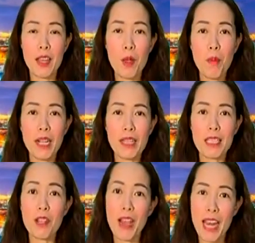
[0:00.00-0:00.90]
Đồng Hới
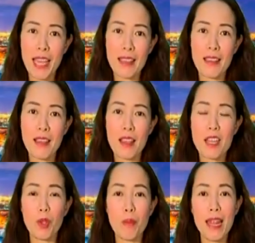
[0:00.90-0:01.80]
xưa và nay
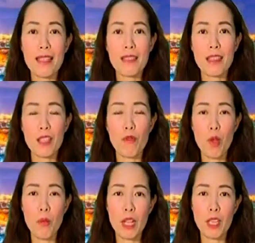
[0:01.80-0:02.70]
được Ủy ban nhân dân thành phố
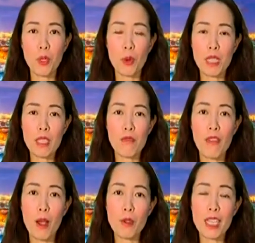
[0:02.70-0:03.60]
Đồng Hới tổ chức
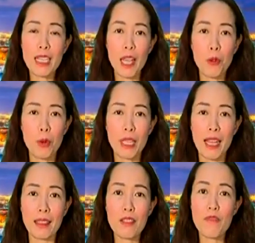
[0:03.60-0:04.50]
vào những ngày cuối
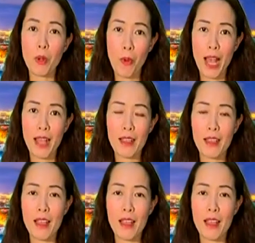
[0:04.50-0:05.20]
tháng tư vừa qua.